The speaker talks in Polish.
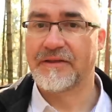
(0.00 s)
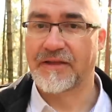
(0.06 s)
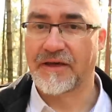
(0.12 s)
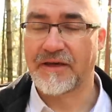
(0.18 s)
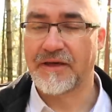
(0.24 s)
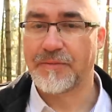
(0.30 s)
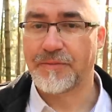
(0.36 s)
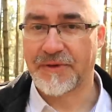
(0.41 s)

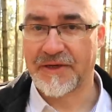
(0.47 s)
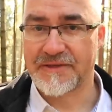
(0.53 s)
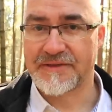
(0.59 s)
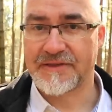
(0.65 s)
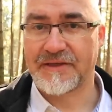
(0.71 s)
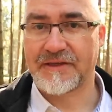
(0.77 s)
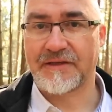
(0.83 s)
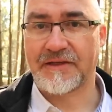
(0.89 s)
Ta jej
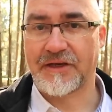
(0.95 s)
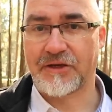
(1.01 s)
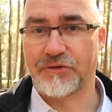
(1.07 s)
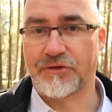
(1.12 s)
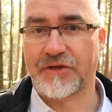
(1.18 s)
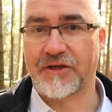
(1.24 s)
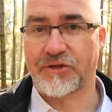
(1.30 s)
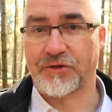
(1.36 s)
praca
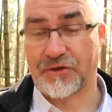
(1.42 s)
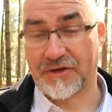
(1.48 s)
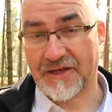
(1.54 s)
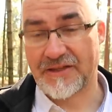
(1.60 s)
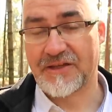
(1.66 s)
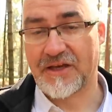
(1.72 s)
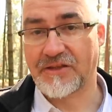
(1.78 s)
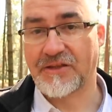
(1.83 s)
jako
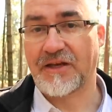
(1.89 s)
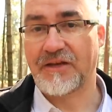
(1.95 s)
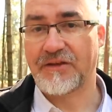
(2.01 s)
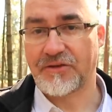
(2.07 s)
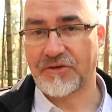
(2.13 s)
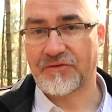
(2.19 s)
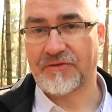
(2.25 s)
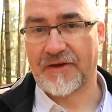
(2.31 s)
dyrektorka
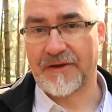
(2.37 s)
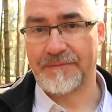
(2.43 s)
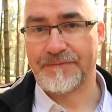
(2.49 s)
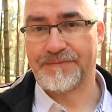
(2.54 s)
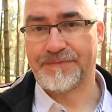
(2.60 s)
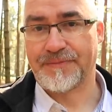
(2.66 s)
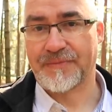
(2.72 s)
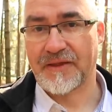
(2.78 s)
nadal trwa.
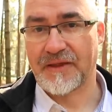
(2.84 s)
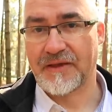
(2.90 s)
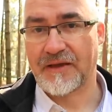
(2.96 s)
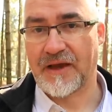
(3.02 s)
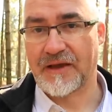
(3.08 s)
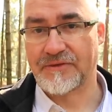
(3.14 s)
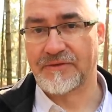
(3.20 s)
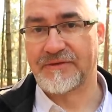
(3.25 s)

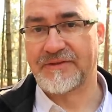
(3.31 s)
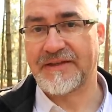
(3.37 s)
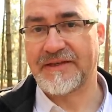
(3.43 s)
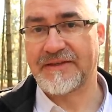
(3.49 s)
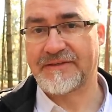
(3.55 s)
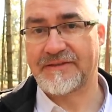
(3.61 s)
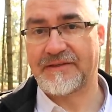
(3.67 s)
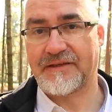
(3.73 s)
Also sie
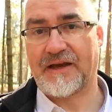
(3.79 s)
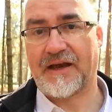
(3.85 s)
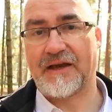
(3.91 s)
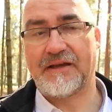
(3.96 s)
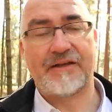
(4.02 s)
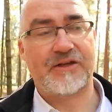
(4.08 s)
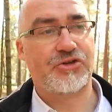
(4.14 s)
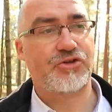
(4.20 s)
ist
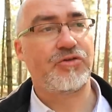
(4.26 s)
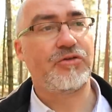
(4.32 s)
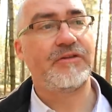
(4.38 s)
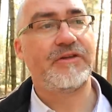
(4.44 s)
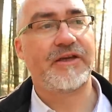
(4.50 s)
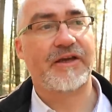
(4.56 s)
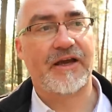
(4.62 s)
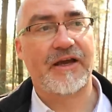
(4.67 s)
eine
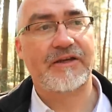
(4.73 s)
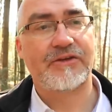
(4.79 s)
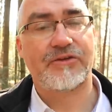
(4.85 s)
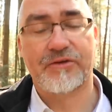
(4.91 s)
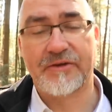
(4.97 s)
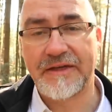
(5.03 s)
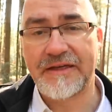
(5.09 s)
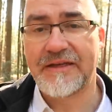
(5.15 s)

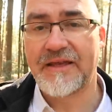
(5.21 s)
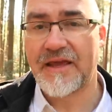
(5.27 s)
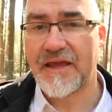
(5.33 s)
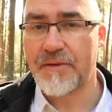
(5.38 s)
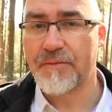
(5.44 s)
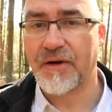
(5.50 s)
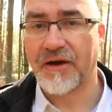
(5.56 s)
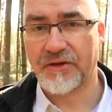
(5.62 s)
Schuldirektorin
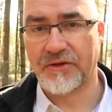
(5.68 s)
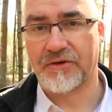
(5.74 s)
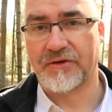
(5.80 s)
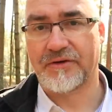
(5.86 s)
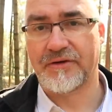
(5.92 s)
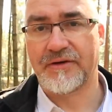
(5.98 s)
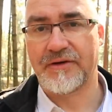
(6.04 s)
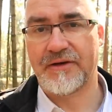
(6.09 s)
immer
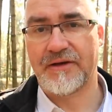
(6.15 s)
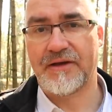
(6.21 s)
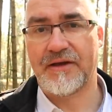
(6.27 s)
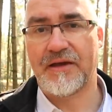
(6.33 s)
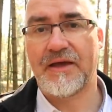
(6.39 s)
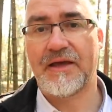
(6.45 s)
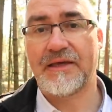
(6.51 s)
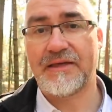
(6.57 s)
noch.
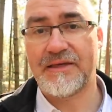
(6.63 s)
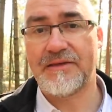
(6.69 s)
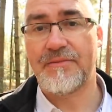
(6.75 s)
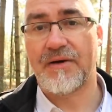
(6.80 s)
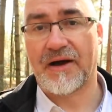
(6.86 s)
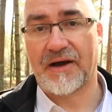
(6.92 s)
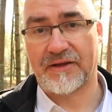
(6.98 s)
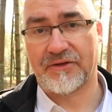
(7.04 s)

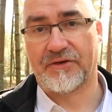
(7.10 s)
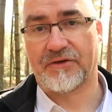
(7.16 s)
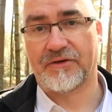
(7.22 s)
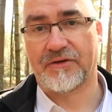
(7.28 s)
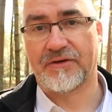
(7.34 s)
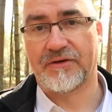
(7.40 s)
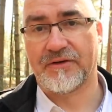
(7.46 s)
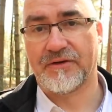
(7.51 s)
Immer
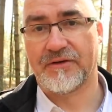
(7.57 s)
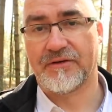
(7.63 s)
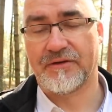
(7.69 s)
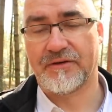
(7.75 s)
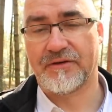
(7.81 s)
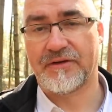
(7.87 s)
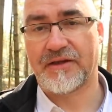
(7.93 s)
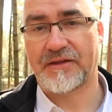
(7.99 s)
noch.
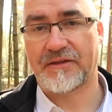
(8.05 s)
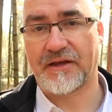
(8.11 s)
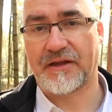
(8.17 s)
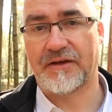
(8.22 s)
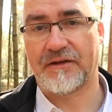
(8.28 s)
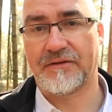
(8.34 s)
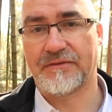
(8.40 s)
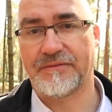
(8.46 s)

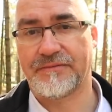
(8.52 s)
Nadal.